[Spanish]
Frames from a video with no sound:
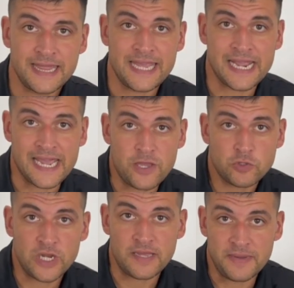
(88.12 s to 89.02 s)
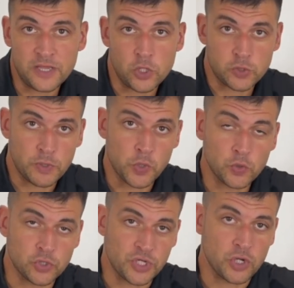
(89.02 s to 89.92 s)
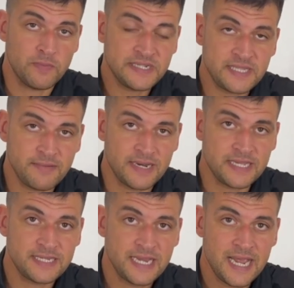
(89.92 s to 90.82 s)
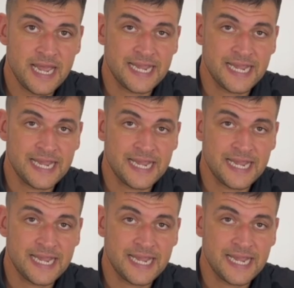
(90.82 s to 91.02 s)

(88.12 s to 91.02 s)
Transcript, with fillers: de aquellos alimentos, productos y comestibles